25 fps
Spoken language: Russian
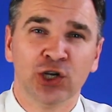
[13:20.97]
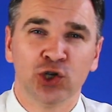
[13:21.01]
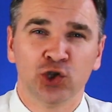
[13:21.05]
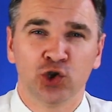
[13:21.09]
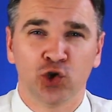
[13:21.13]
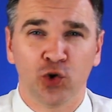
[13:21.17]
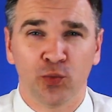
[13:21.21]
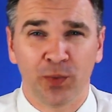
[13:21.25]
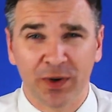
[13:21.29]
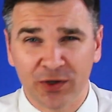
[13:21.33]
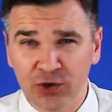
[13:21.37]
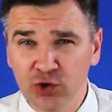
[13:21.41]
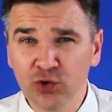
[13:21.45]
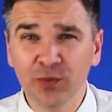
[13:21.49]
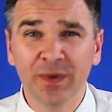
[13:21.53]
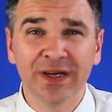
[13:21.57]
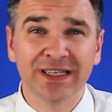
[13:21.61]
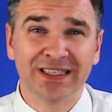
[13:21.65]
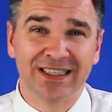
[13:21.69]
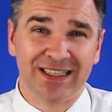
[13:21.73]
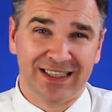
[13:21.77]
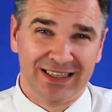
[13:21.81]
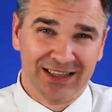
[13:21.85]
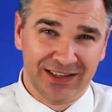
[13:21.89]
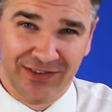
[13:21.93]
то
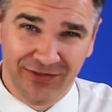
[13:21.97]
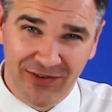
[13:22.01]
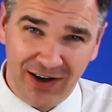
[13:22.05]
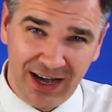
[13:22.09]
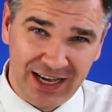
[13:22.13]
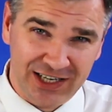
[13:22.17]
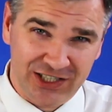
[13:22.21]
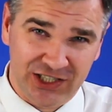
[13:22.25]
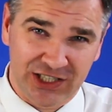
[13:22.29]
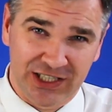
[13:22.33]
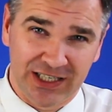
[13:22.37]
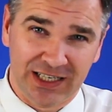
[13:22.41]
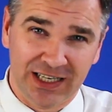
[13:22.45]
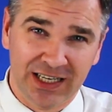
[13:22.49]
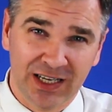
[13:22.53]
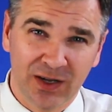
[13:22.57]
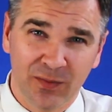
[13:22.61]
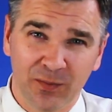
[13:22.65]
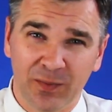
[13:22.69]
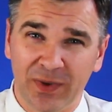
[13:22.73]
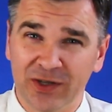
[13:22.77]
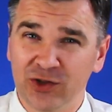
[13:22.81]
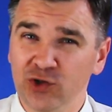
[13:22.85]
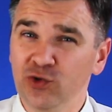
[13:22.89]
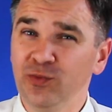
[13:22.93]
подумайте дважды,
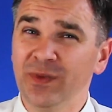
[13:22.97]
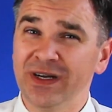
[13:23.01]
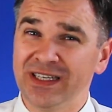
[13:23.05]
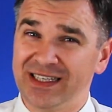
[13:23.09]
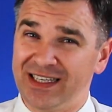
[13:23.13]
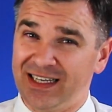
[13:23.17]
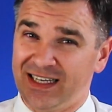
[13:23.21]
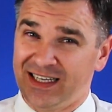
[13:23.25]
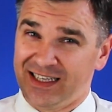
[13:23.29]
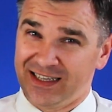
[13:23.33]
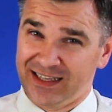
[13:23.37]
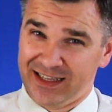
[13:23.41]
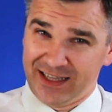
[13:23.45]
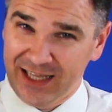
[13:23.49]
подумайте